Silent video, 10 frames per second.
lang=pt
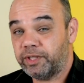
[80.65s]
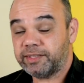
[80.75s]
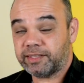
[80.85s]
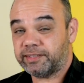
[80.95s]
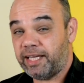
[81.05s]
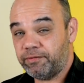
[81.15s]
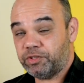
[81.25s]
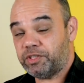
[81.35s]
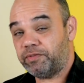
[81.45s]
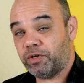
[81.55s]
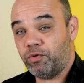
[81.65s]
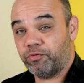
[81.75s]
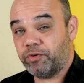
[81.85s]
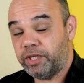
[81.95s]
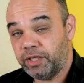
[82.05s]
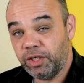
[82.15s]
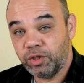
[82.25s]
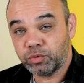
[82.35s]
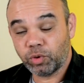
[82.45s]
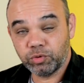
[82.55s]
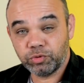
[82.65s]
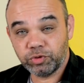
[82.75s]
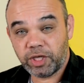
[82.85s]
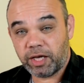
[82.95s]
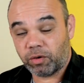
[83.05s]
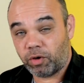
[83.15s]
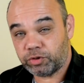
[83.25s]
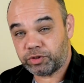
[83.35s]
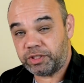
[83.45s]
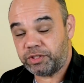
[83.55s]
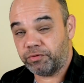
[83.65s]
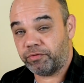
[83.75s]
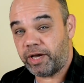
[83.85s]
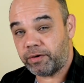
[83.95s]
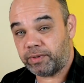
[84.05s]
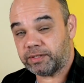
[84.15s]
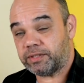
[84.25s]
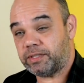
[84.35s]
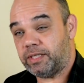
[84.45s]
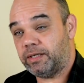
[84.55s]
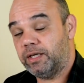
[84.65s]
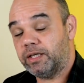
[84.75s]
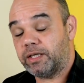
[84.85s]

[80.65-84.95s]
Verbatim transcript: Nessa série você vai conferir todos os relógios que tiveram assim,